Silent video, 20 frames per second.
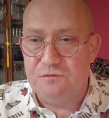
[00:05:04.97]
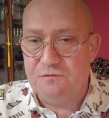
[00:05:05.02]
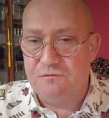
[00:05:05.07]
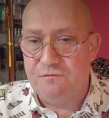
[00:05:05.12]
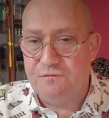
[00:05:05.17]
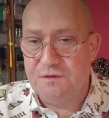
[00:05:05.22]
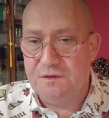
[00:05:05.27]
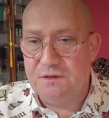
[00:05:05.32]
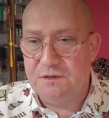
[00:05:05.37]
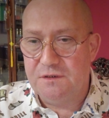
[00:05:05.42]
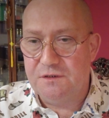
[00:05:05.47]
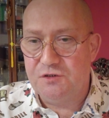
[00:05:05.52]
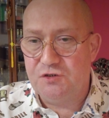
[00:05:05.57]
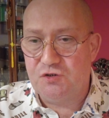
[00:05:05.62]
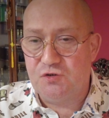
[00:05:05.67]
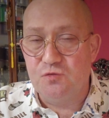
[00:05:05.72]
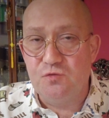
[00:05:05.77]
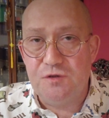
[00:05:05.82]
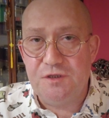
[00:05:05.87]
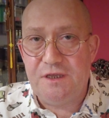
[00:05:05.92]
в
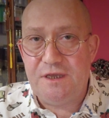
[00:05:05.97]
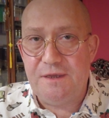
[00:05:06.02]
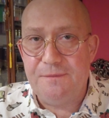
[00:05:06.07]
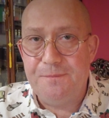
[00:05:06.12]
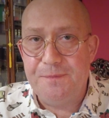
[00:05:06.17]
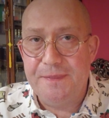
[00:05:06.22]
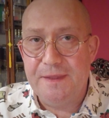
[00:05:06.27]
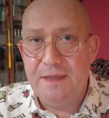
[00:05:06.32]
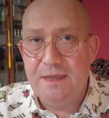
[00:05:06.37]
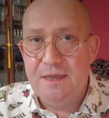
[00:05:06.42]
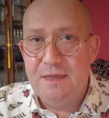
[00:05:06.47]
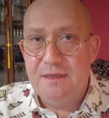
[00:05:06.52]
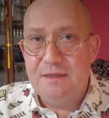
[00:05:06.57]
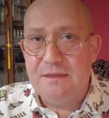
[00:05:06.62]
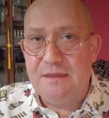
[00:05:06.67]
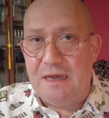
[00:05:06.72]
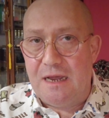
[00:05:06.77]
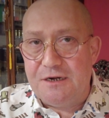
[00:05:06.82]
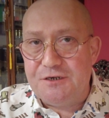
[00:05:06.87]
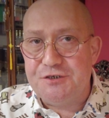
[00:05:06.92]
сутки
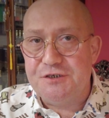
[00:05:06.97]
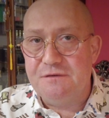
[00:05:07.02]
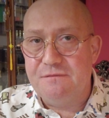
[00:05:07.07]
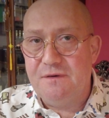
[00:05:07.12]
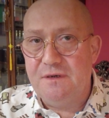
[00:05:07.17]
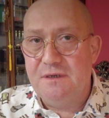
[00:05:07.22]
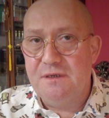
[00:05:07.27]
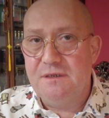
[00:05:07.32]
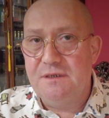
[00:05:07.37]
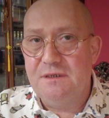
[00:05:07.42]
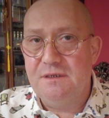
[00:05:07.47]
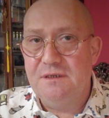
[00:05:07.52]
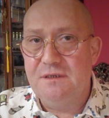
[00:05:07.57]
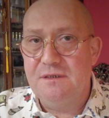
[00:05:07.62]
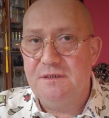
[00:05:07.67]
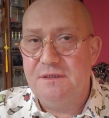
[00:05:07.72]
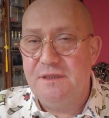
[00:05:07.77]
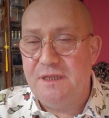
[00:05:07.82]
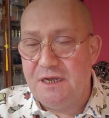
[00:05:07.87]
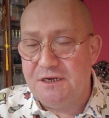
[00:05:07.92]
нашего,
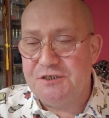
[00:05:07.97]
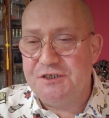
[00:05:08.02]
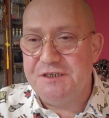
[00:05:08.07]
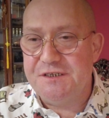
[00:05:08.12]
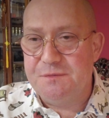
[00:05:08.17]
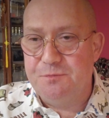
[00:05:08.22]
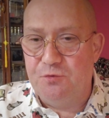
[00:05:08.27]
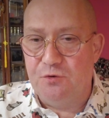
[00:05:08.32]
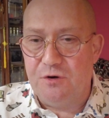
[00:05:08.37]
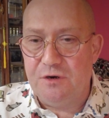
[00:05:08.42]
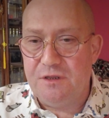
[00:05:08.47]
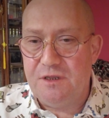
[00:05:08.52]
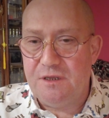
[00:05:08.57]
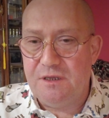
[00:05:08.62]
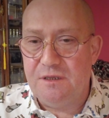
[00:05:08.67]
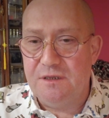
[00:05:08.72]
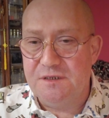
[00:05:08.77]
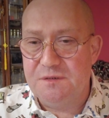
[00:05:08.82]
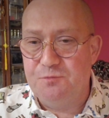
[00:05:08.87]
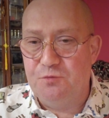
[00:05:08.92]
э, нашей
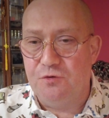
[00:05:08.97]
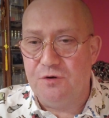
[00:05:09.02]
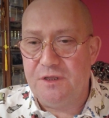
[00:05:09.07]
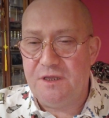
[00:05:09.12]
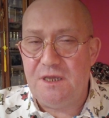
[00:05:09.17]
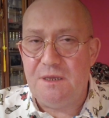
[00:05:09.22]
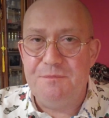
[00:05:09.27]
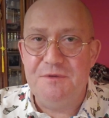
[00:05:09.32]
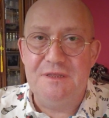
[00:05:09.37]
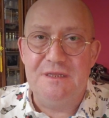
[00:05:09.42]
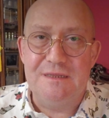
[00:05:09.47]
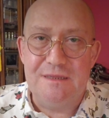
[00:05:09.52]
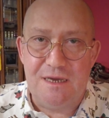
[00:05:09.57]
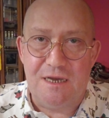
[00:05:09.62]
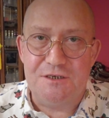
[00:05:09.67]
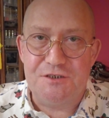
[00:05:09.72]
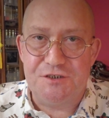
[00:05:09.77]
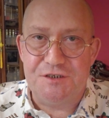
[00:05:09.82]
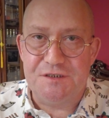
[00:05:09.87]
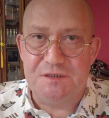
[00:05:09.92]
сборни, сборки, именно
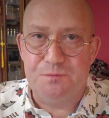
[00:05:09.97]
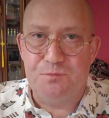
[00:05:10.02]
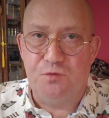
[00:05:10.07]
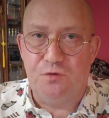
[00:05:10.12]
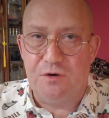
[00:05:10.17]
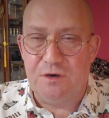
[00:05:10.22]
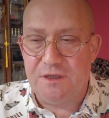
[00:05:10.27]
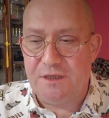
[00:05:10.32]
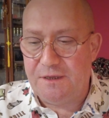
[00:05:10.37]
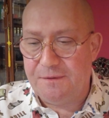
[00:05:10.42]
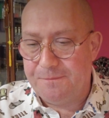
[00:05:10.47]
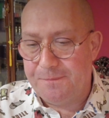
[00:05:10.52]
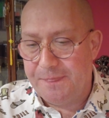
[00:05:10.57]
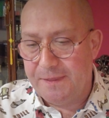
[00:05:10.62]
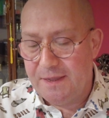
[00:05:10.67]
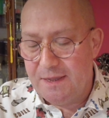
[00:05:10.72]
нашей сборки.